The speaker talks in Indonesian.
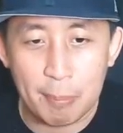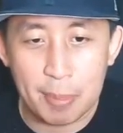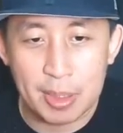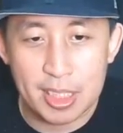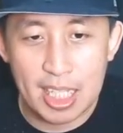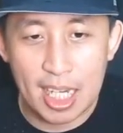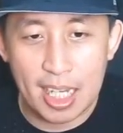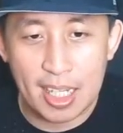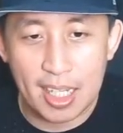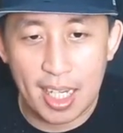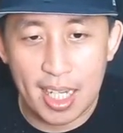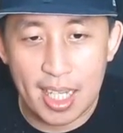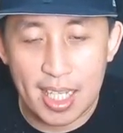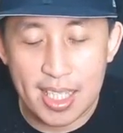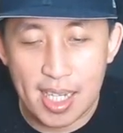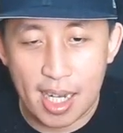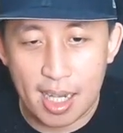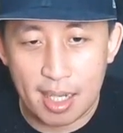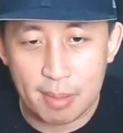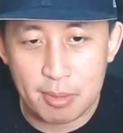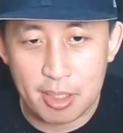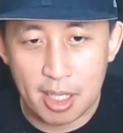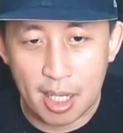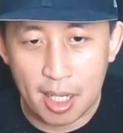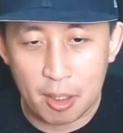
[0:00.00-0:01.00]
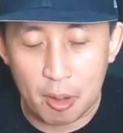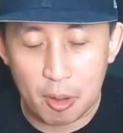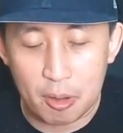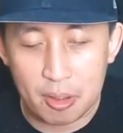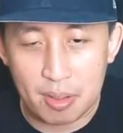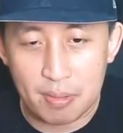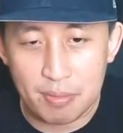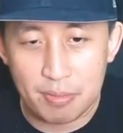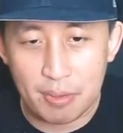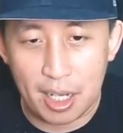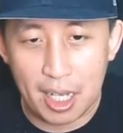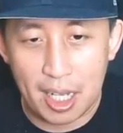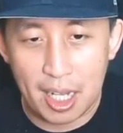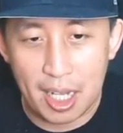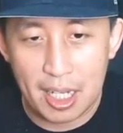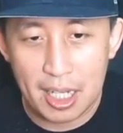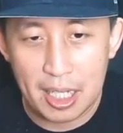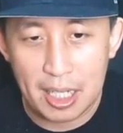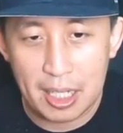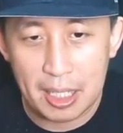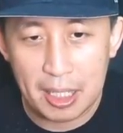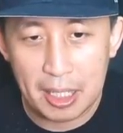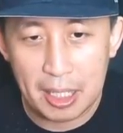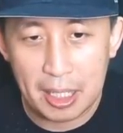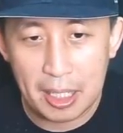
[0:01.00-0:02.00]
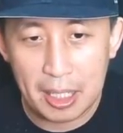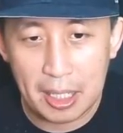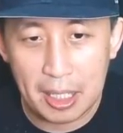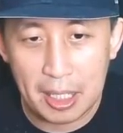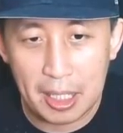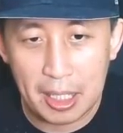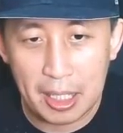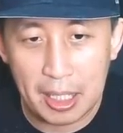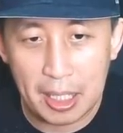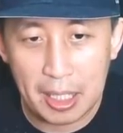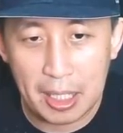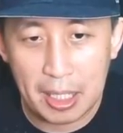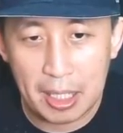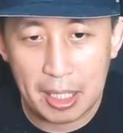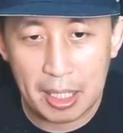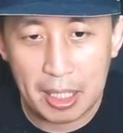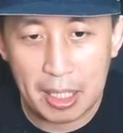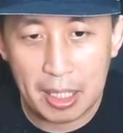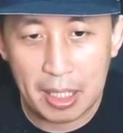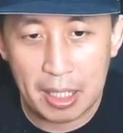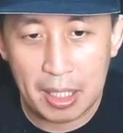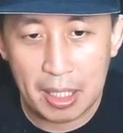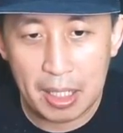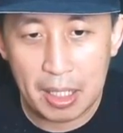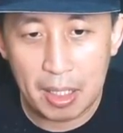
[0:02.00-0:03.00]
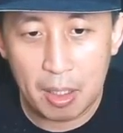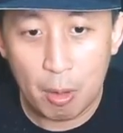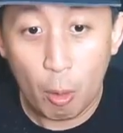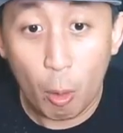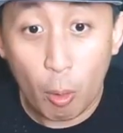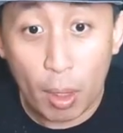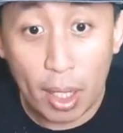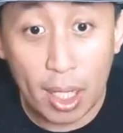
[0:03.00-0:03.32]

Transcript: bercanda ya, jangan jangan Norton fail ya. Oh,